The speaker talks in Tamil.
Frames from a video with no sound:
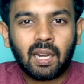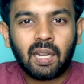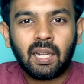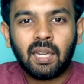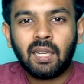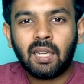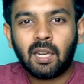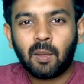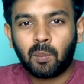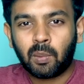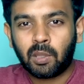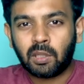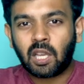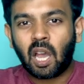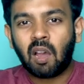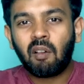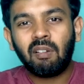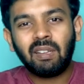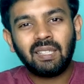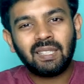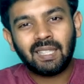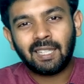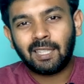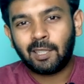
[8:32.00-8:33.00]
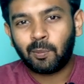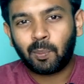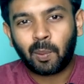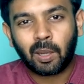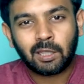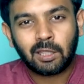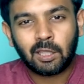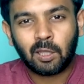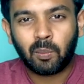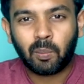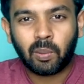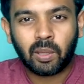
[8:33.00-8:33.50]
ஆல்ரெடி நம்ம ஜாவா சீரிஸ்
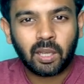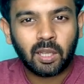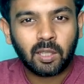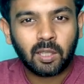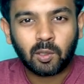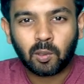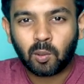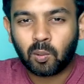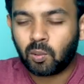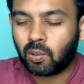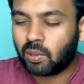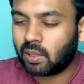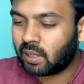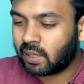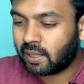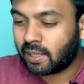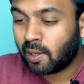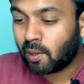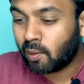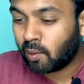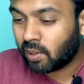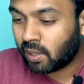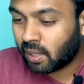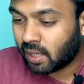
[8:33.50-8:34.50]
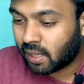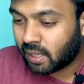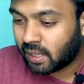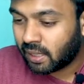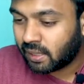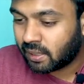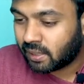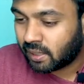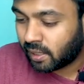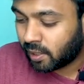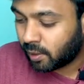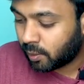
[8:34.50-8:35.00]
பார்த்துருப்பீங்க ஸோ உங்களுக்கு இதெல்லாம் உங்களுக்கு ஆல்ரெடி
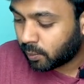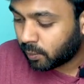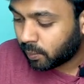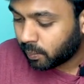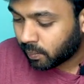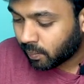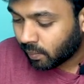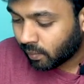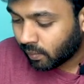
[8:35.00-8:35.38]
தெரியும்